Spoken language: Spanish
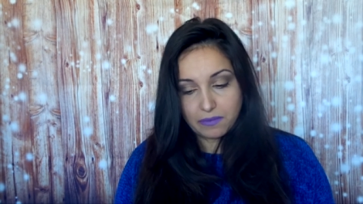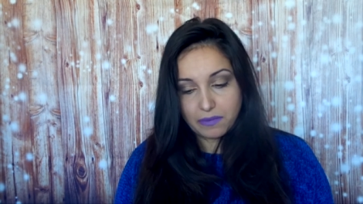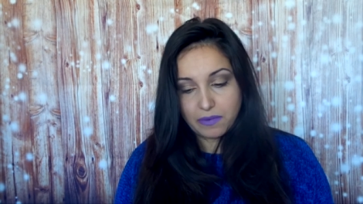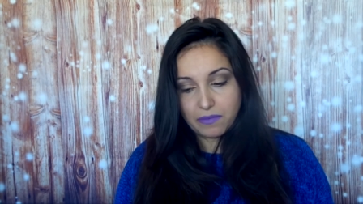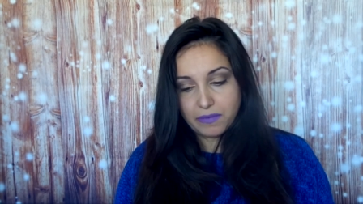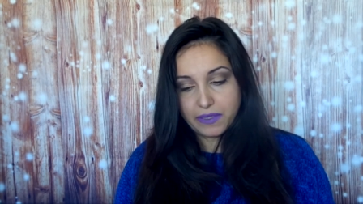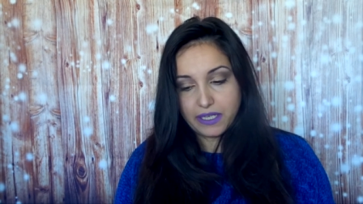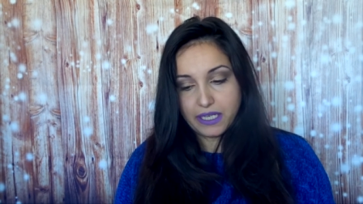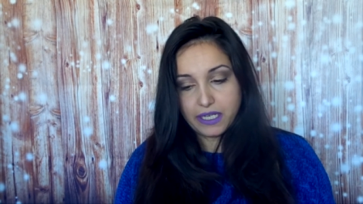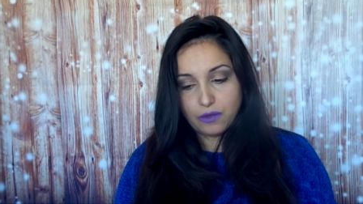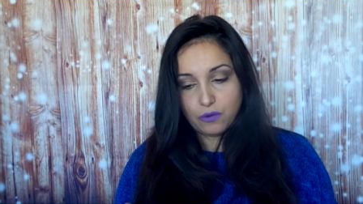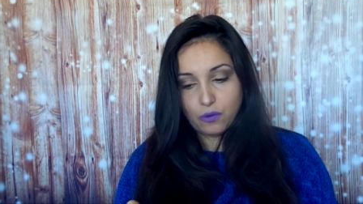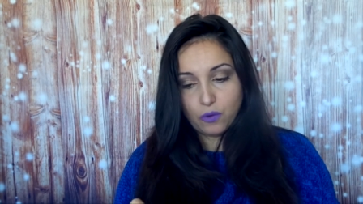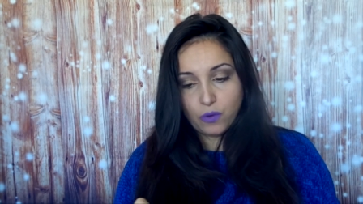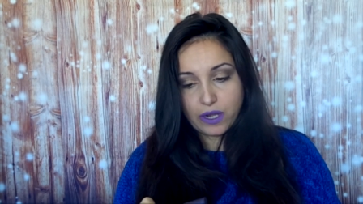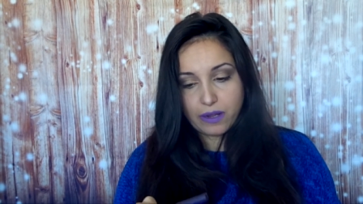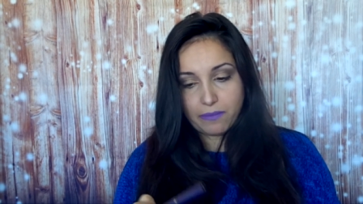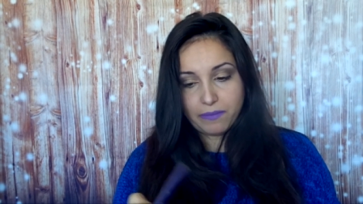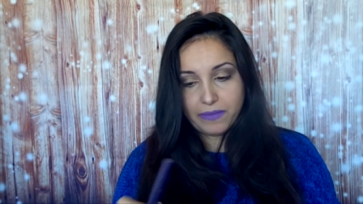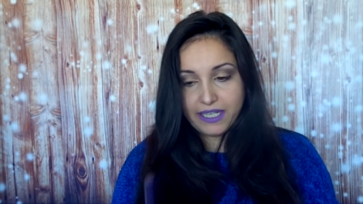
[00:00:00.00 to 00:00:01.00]
También viene
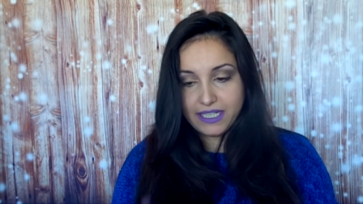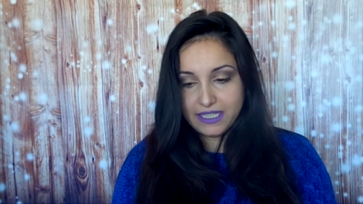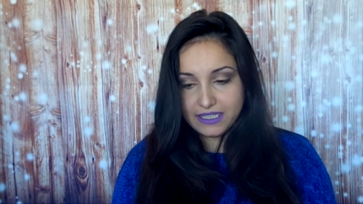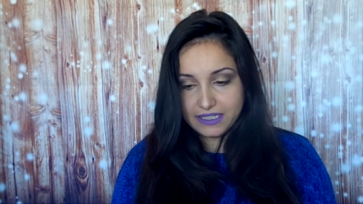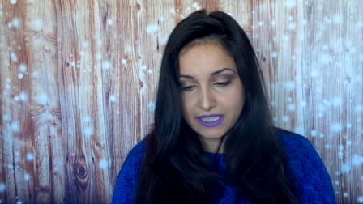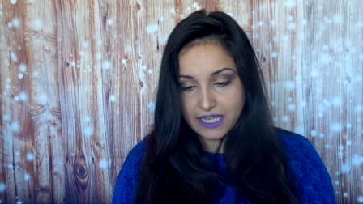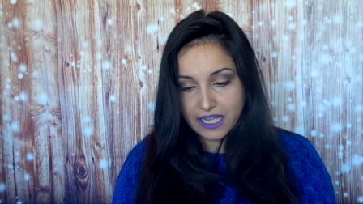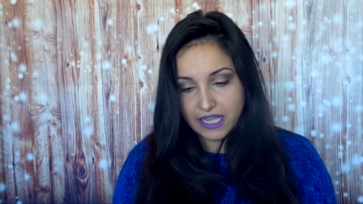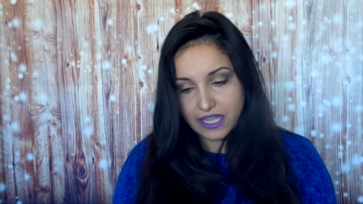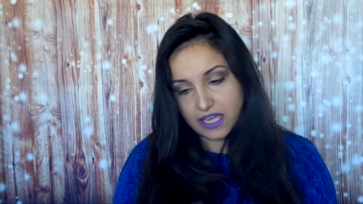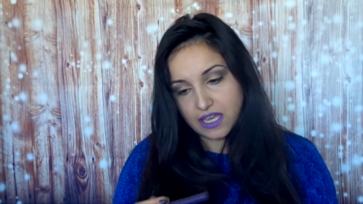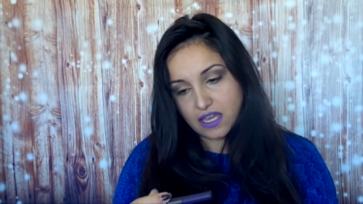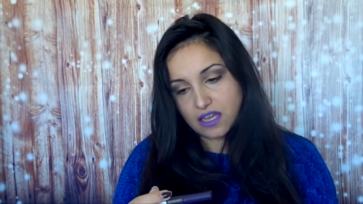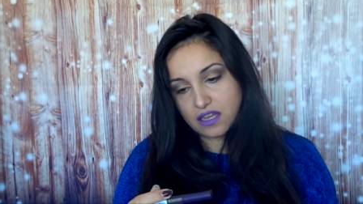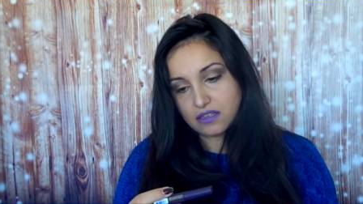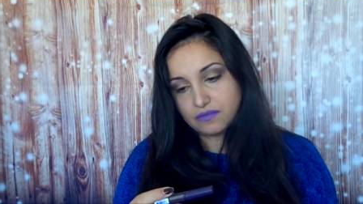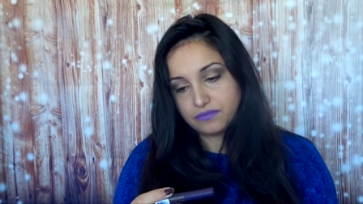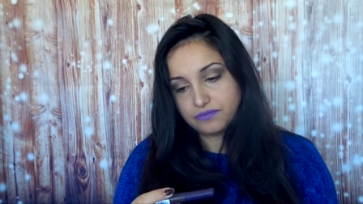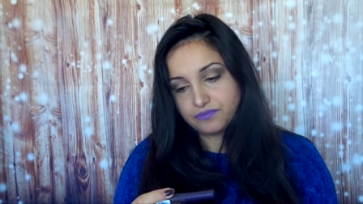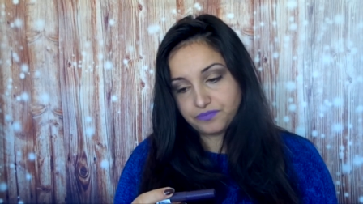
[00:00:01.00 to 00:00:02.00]
una mini
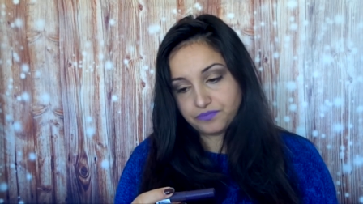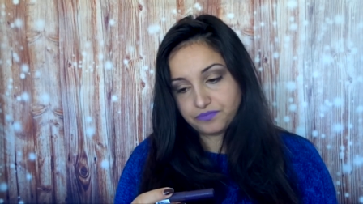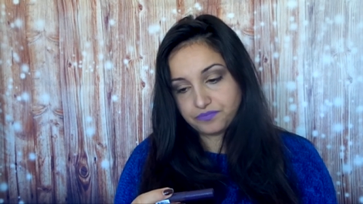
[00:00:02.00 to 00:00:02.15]
talla